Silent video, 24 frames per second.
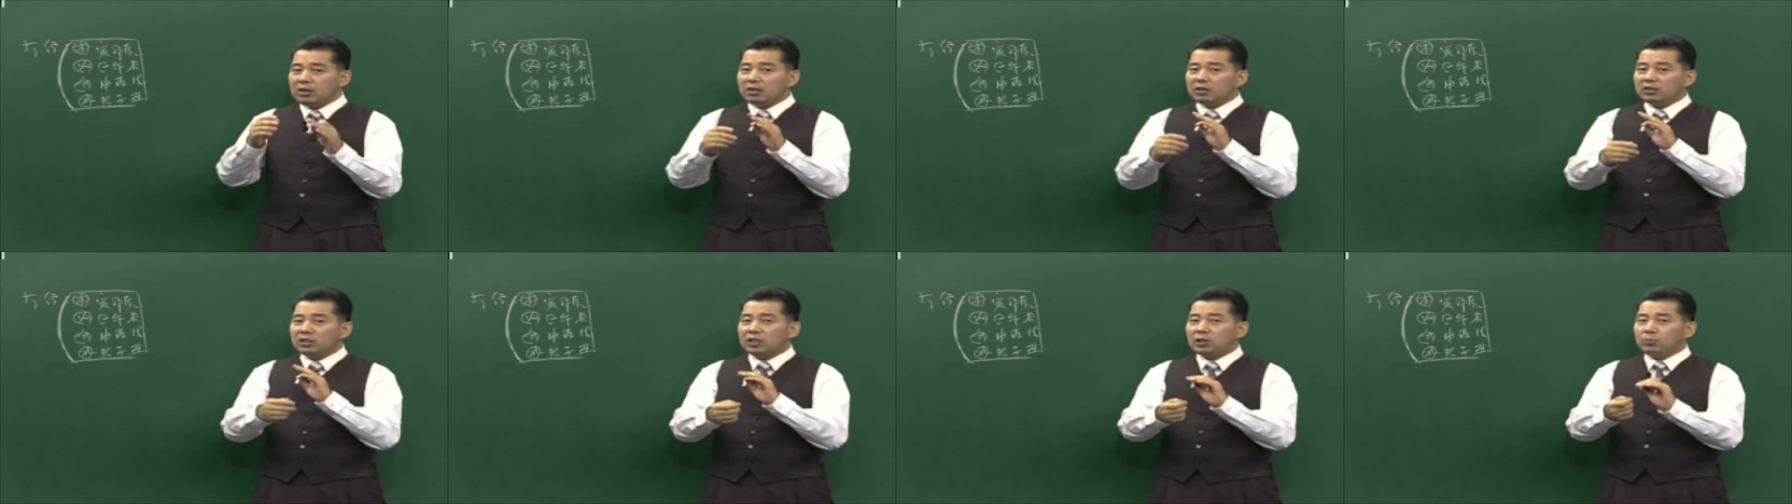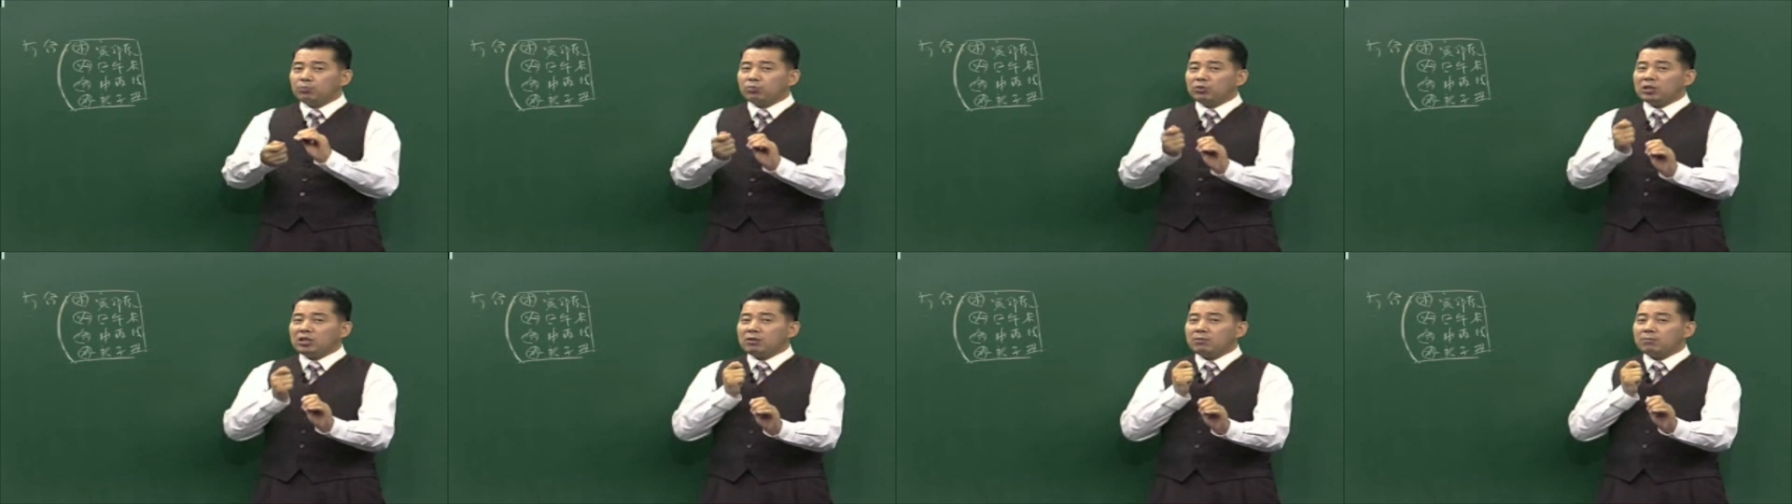
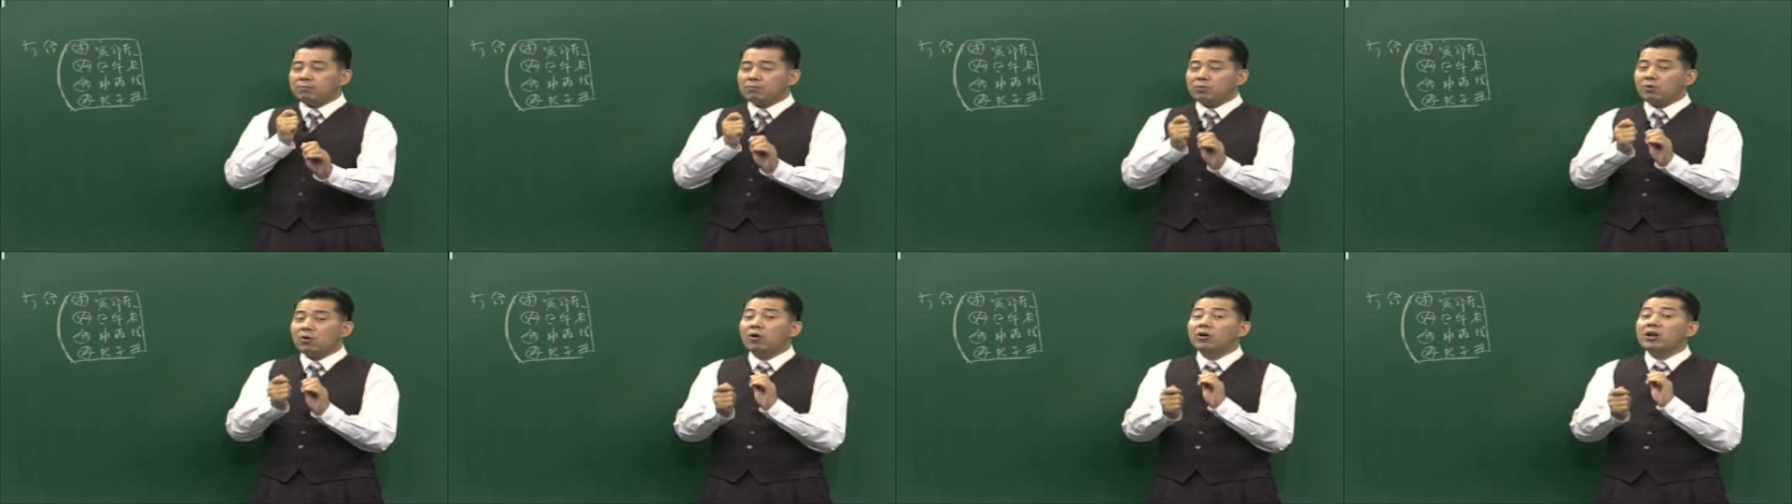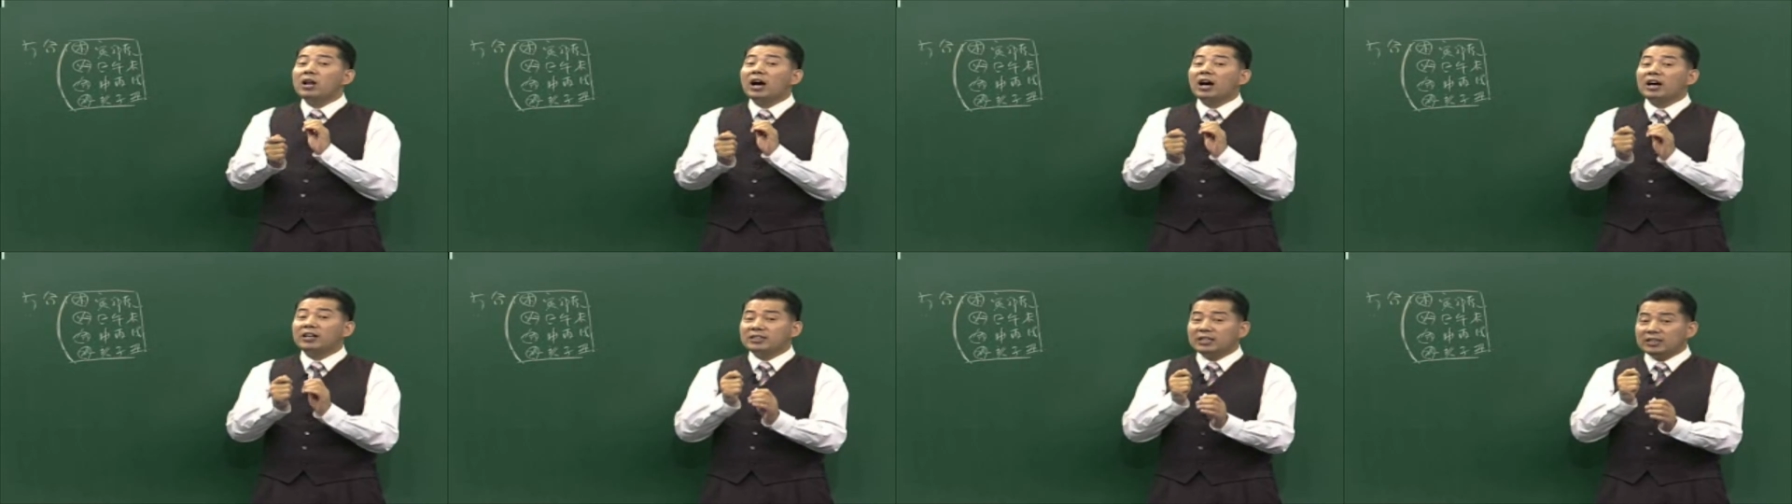신분이
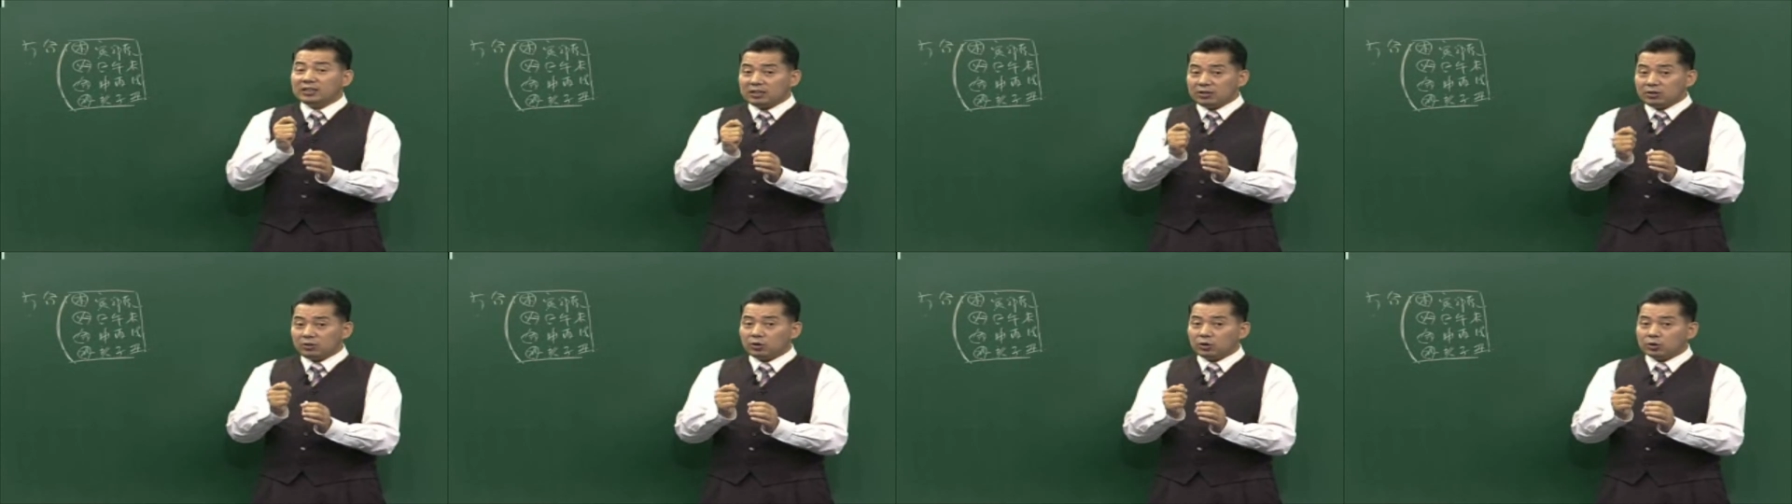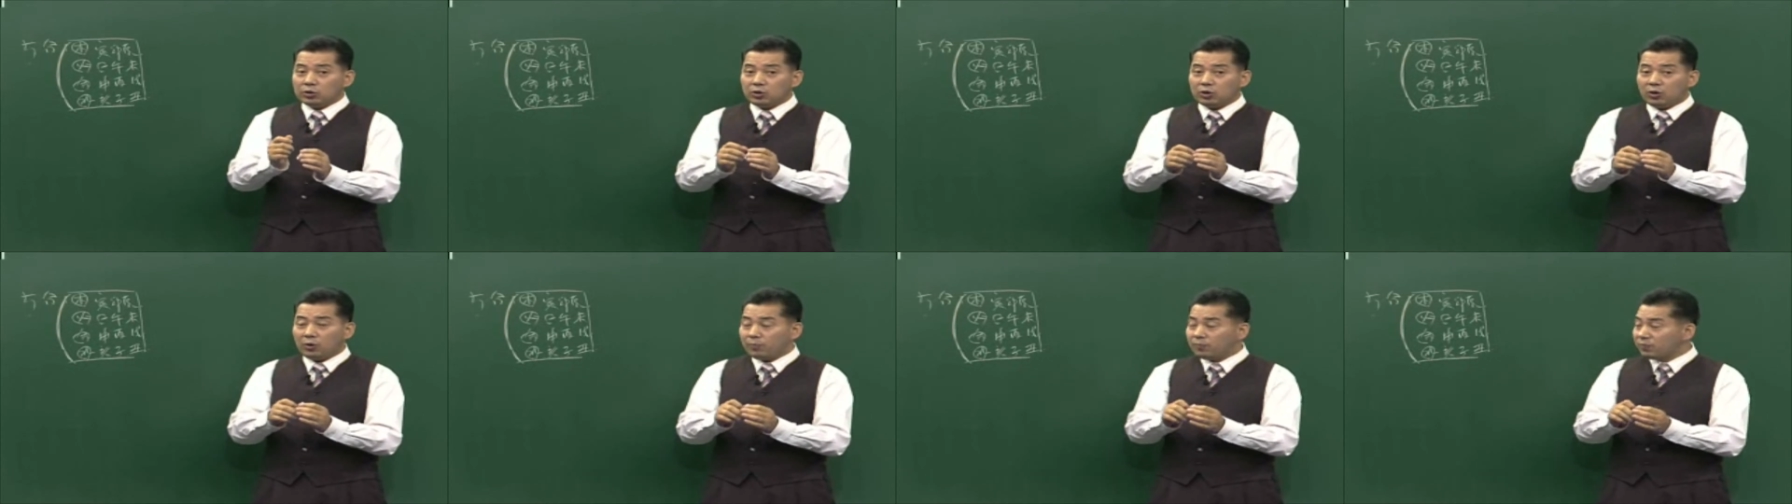변화가 생기는
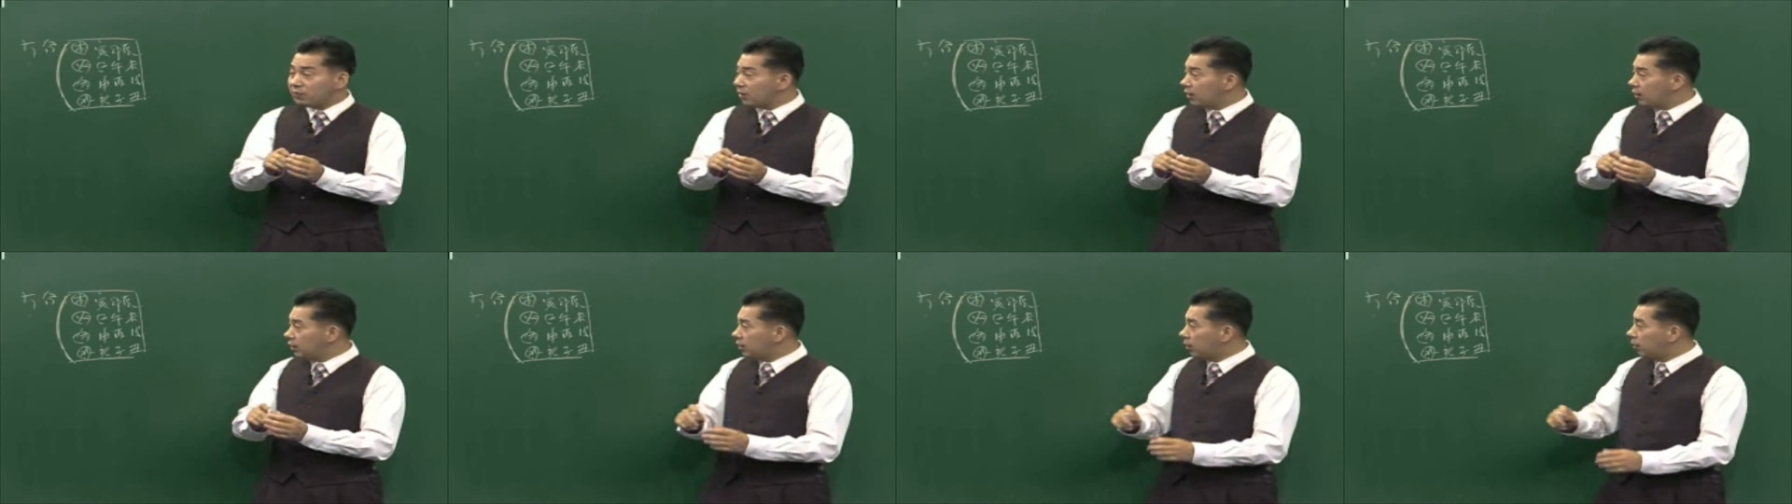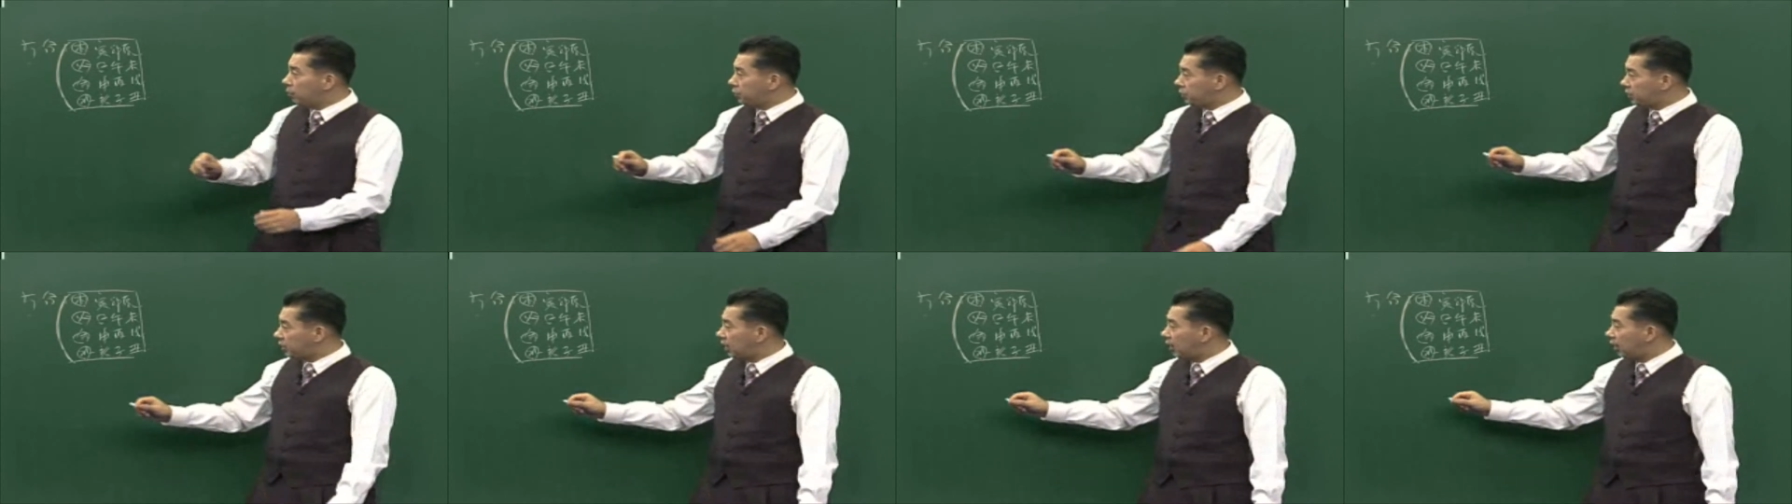거죠. 자,
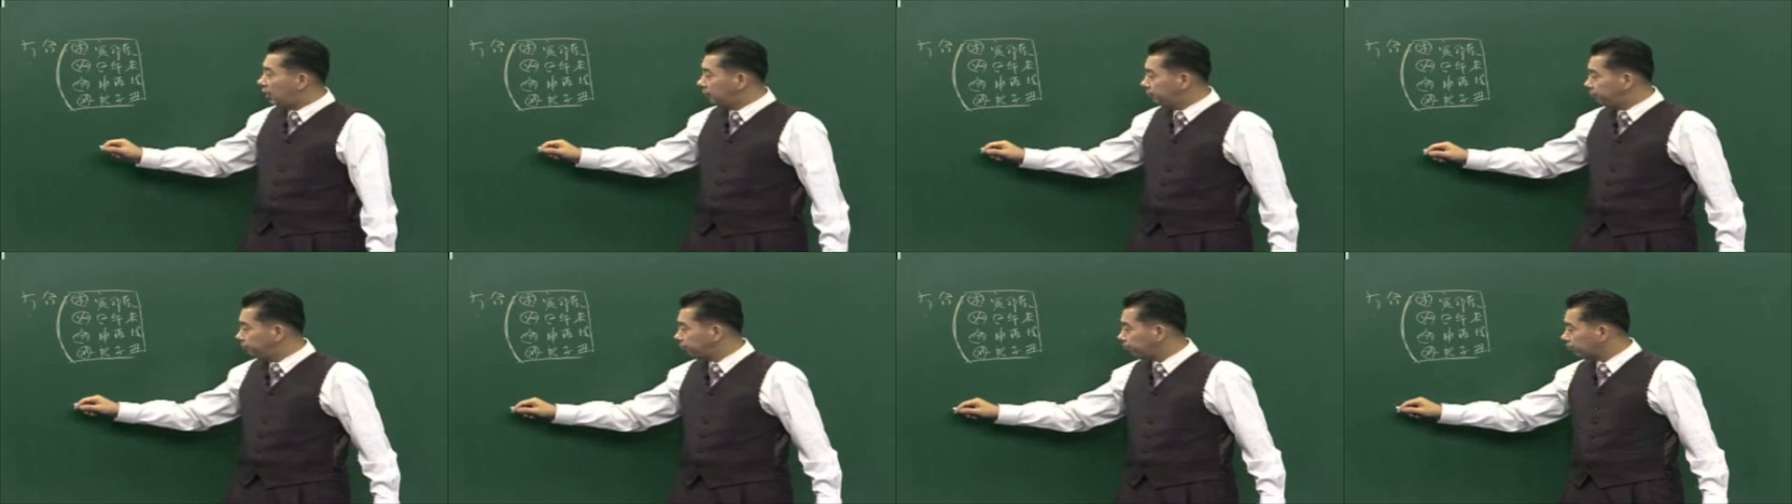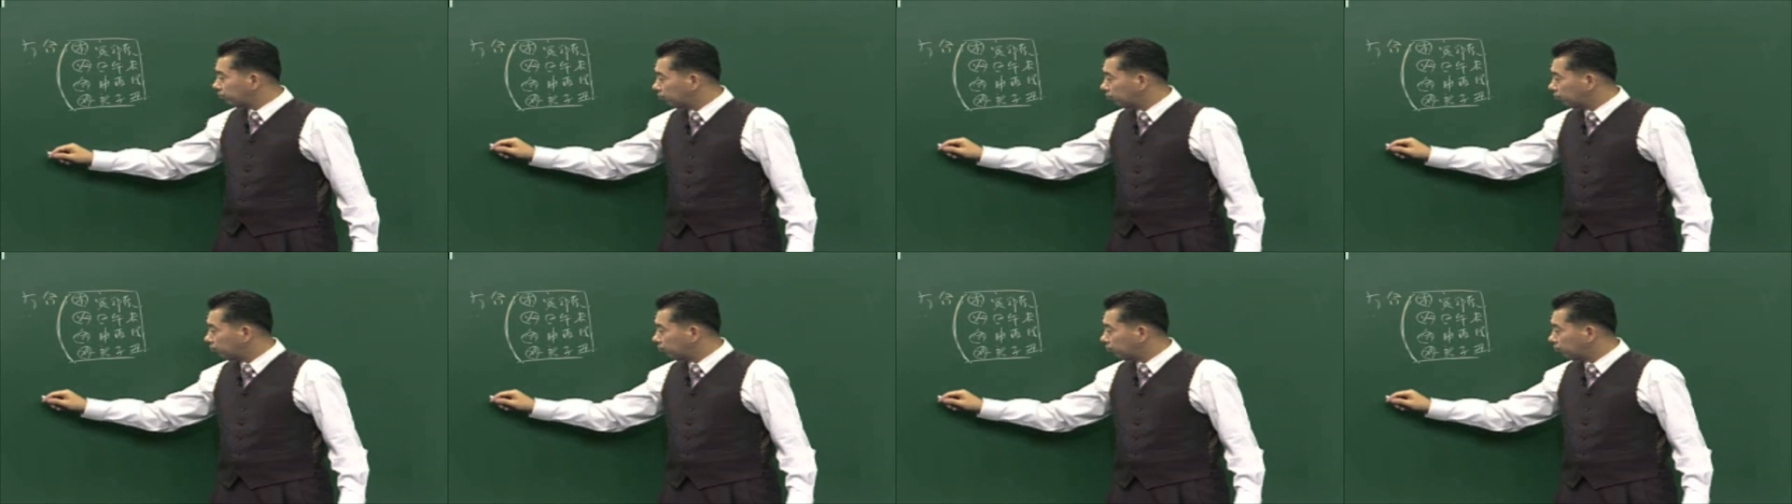봅시다.